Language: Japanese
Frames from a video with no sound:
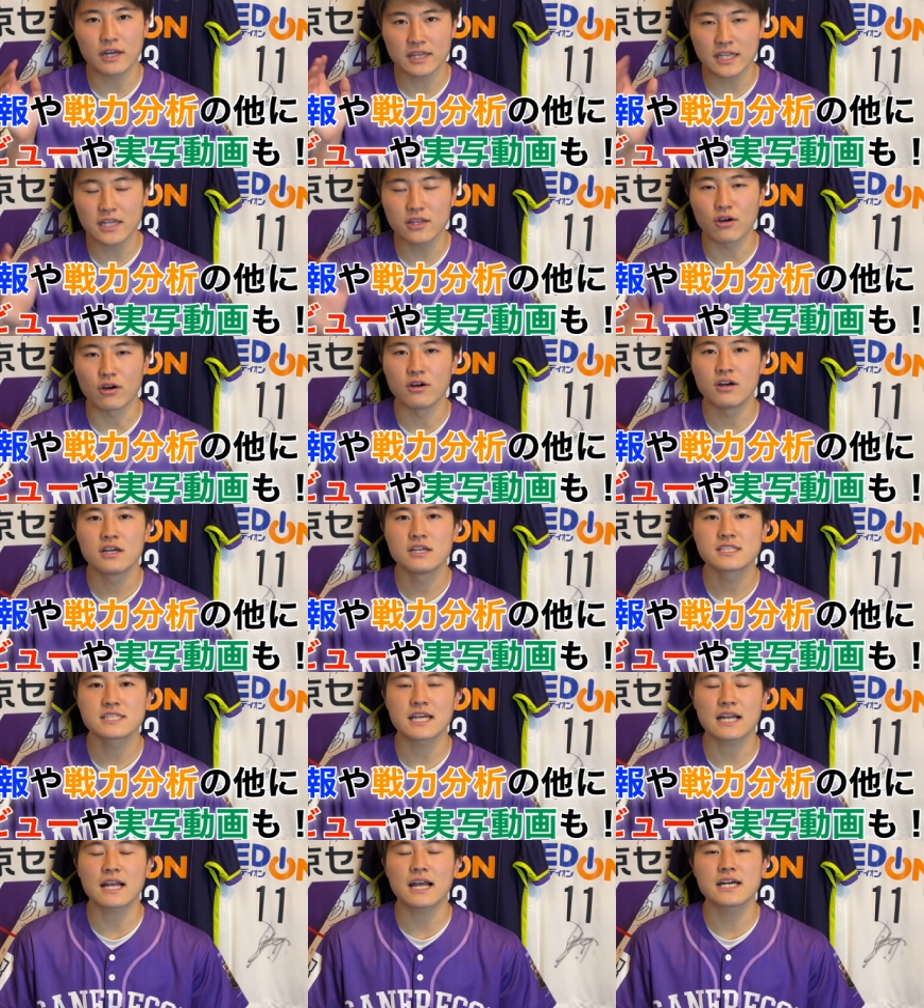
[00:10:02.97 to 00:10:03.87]
画など、
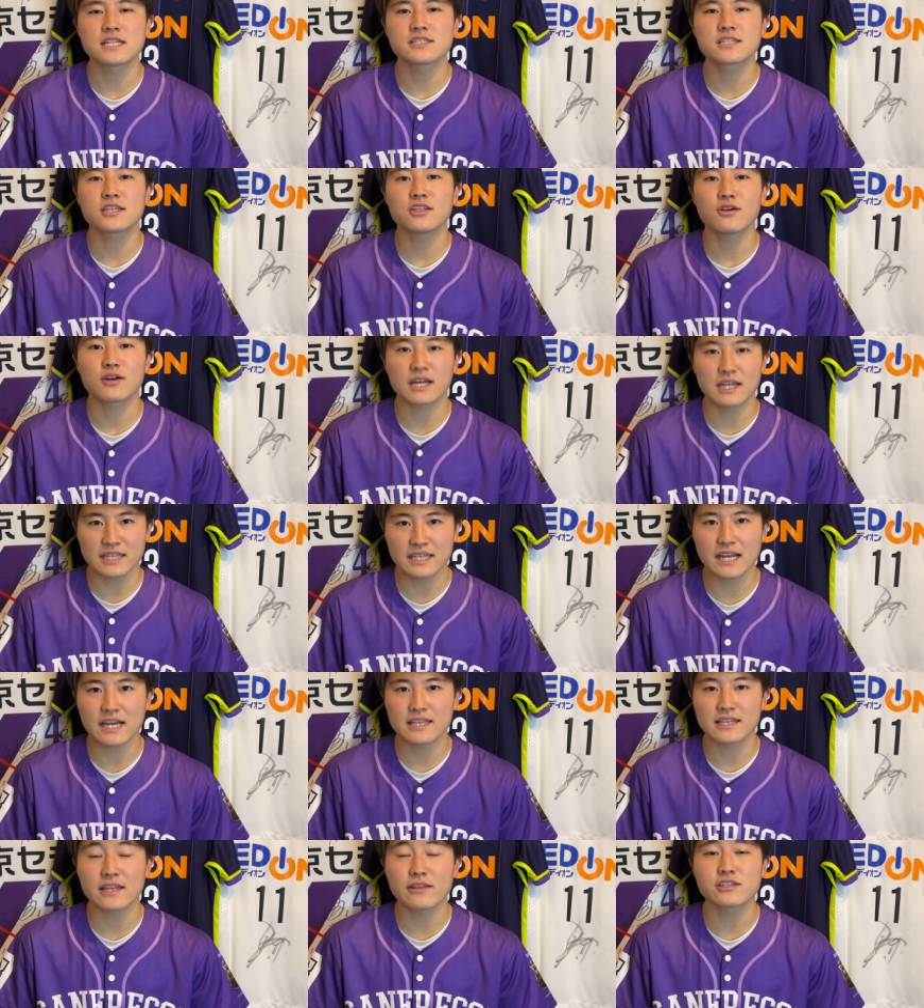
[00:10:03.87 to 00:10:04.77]
サッカー好きの
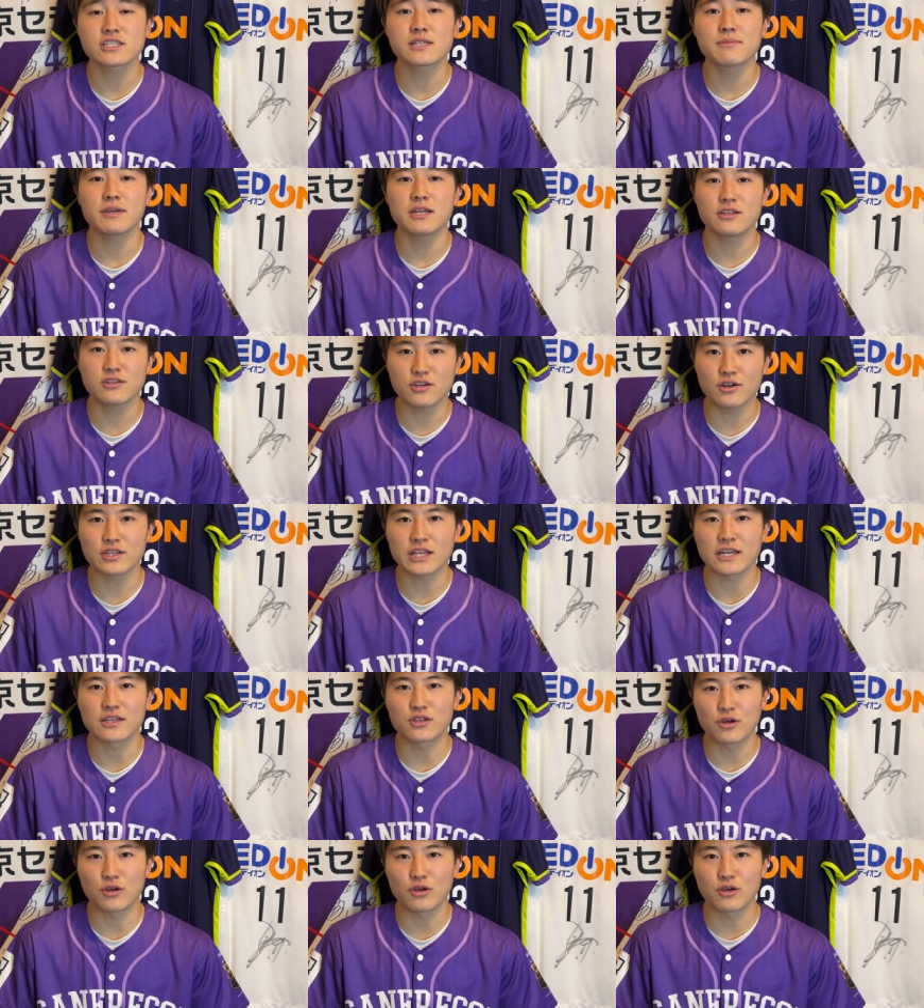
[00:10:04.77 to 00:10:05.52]
方が楽しめるような